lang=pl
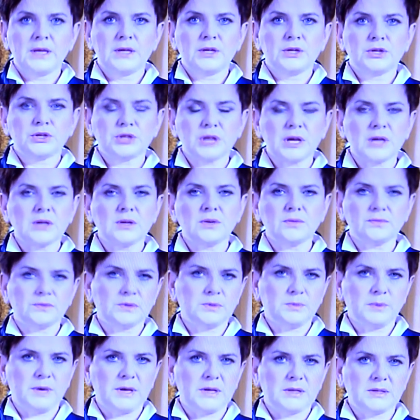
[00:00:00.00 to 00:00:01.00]

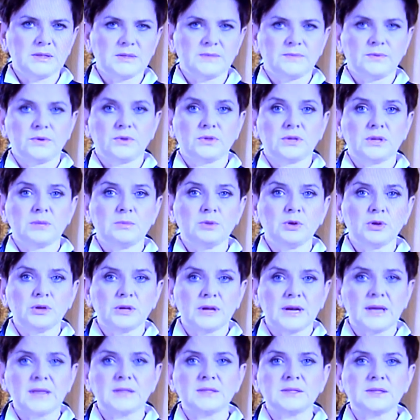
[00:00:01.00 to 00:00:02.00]
Szanowni Państwo,
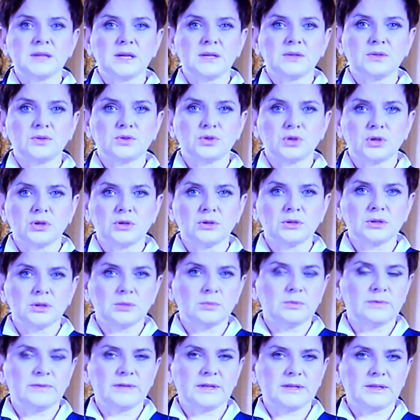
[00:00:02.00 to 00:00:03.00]
demokracja to rządy
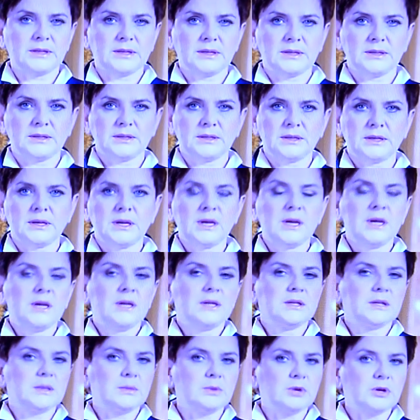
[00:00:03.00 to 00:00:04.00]
obywateli,
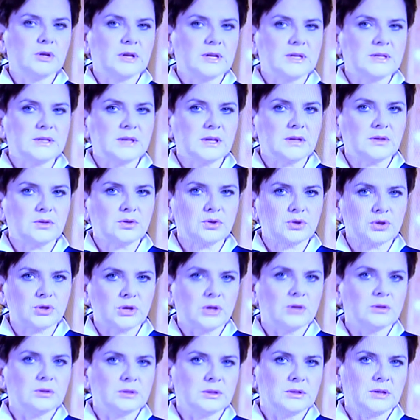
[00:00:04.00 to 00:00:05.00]
demokracja to
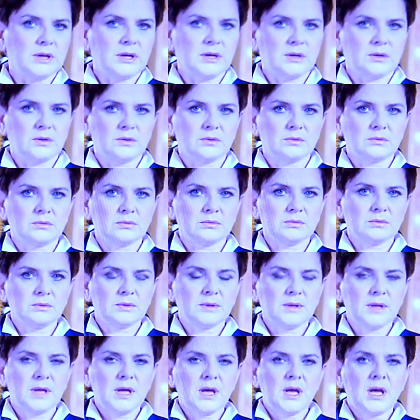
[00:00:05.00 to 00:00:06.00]
rządy narodu.
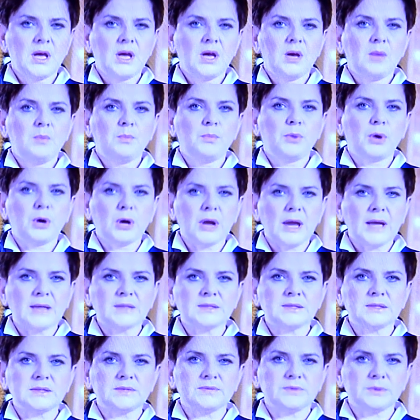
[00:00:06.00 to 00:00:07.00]

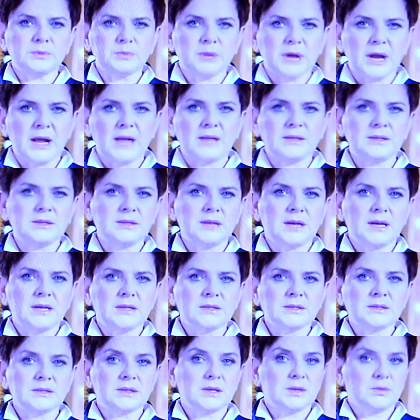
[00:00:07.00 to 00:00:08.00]
Polacy wybrali
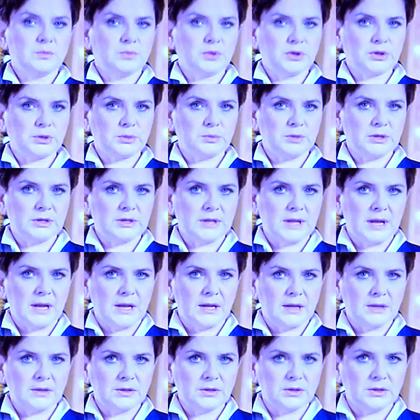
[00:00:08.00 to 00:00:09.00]
nas, byśmy
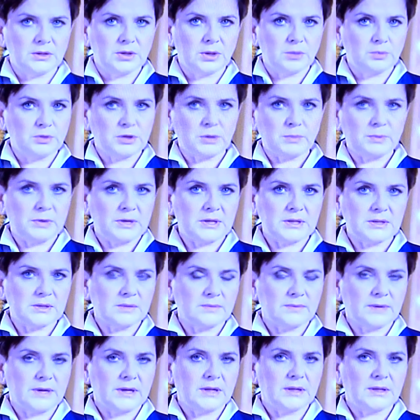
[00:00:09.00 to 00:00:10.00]
dla nich dobrze
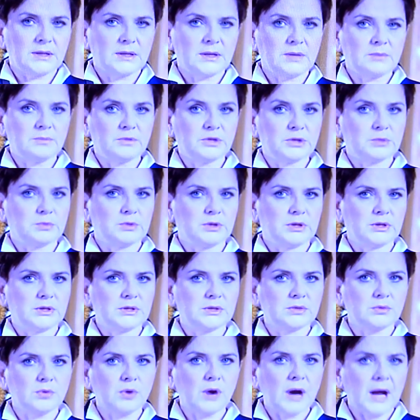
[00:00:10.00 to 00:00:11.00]
pracowali, byśmy ich
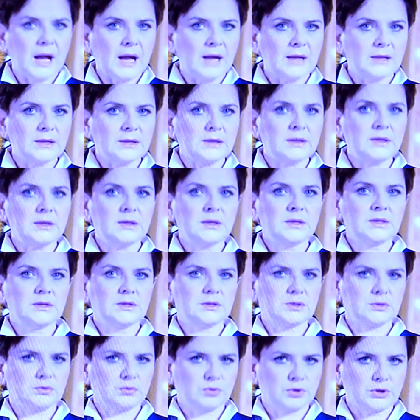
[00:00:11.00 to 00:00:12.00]
słuchali,
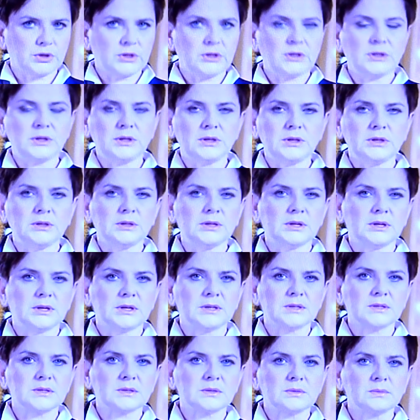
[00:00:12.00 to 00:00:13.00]
służyli ich
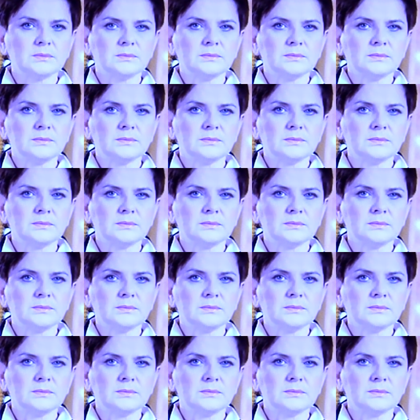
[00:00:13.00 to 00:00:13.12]
interesom.